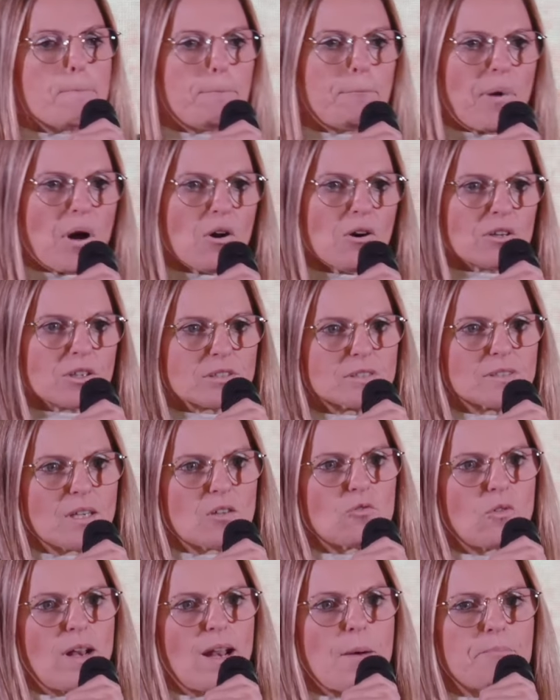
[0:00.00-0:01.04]
Porta
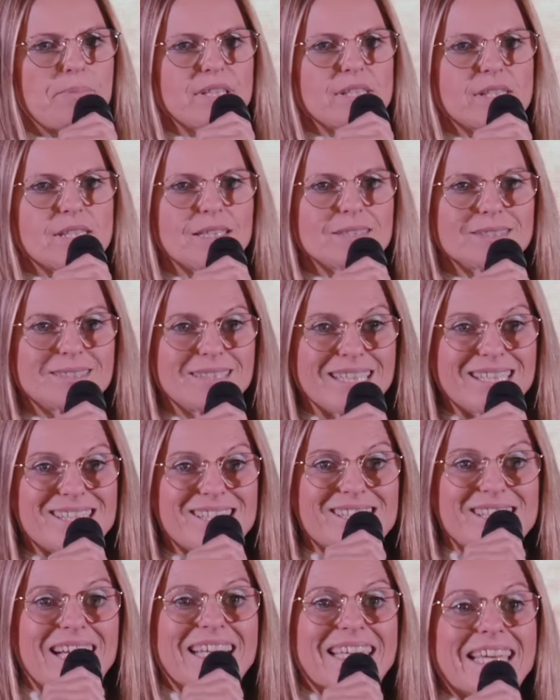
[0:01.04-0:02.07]
quella
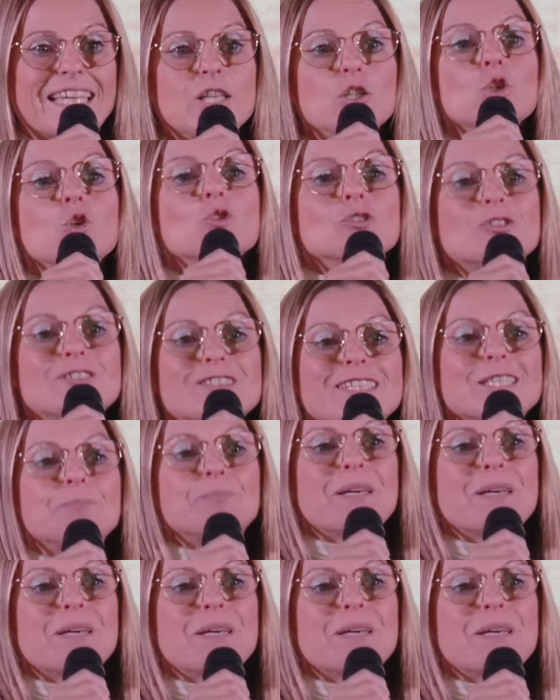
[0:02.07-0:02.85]
pesantezza che non ti